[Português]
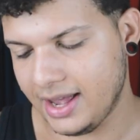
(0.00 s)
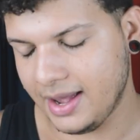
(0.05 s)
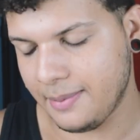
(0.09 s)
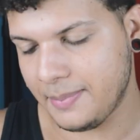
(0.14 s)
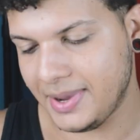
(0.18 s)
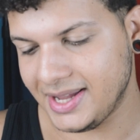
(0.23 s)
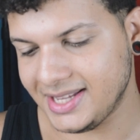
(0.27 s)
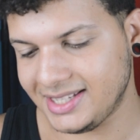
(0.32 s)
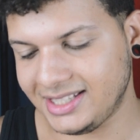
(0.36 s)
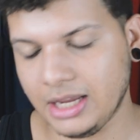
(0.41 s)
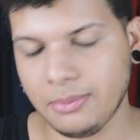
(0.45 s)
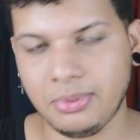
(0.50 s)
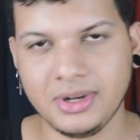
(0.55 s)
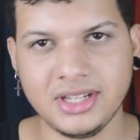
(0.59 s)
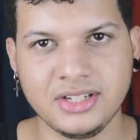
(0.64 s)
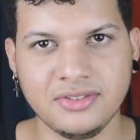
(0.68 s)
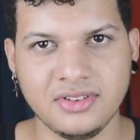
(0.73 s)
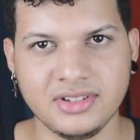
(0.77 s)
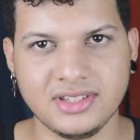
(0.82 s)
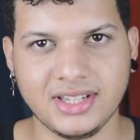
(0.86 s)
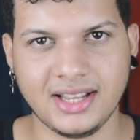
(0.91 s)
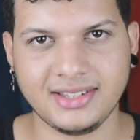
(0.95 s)
É bem simples de
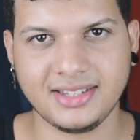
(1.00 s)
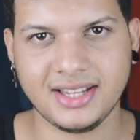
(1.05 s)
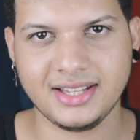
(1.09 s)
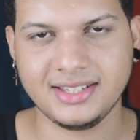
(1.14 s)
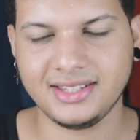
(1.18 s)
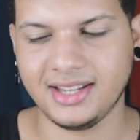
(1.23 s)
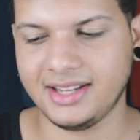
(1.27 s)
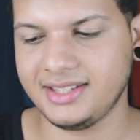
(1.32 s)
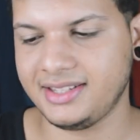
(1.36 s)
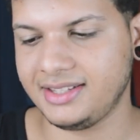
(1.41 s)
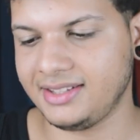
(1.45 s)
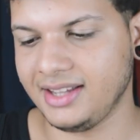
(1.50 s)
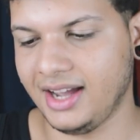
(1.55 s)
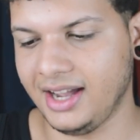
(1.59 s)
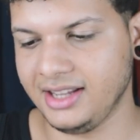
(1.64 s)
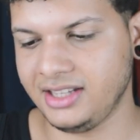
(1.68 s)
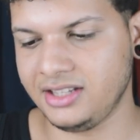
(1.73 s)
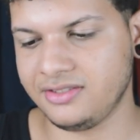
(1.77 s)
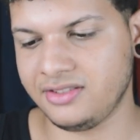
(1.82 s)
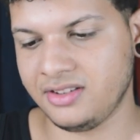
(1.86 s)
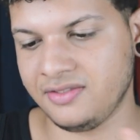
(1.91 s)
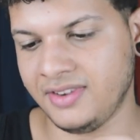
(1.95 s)
você acessar esse
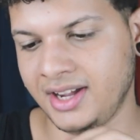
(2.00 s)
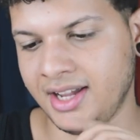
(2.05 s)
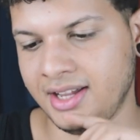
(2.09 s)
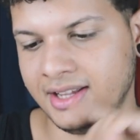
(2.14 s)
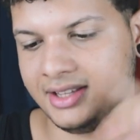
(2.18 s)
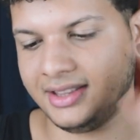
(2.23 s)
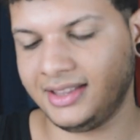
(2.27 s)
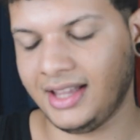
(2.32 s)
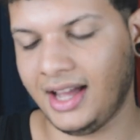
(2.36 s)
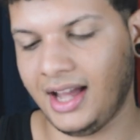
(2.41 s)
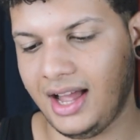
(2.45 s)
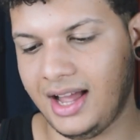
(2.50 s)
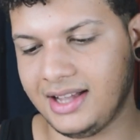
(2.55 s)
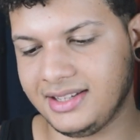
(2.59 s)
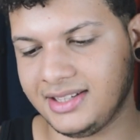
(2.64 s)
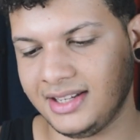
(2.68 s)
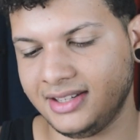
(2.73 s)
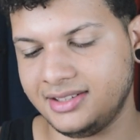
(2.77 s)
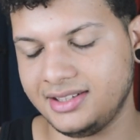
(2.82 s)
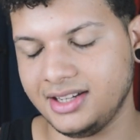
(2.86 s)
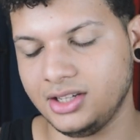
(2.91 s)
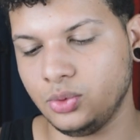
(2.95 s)
site, você vai estar tá
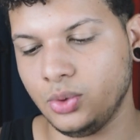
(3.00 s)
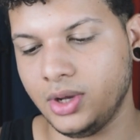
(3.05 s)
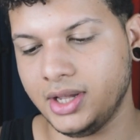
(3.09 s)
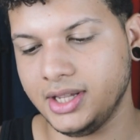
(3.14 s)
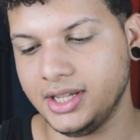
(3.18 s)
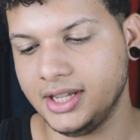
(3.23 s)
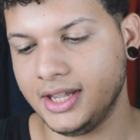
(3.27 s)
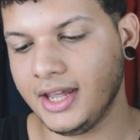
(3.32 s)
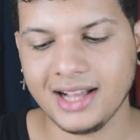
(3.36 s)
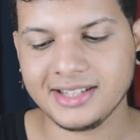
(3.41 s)
acessando aí.